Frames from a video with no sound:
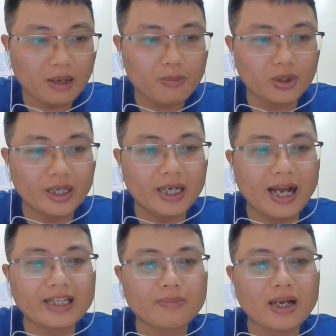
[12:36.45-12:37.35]
Năm
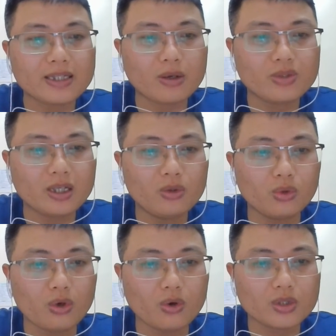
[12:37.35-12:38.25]
1226 chân
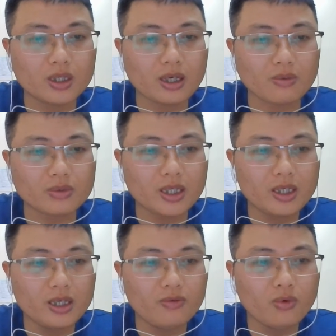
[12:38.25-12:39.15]
thủ độ sợ lòng
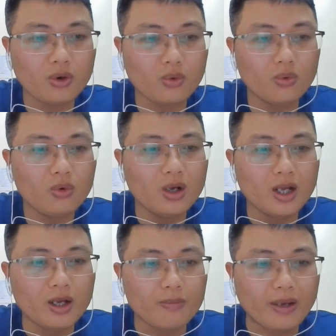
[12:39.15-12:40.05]
dân nhớ vua cũ,
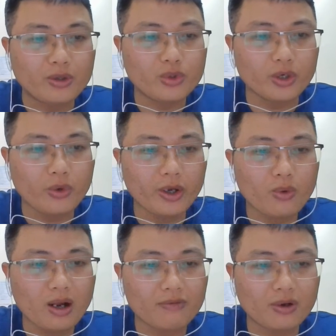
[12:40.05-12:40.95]
bèn chuyển Huệ
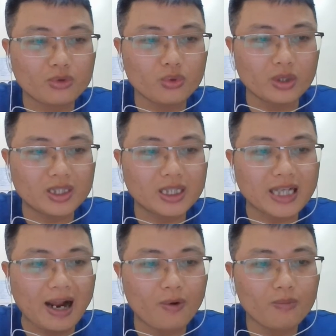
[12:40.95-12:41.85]
Quang vào chùa
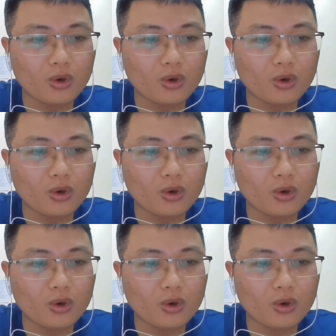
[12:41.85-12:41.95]
chân giáo.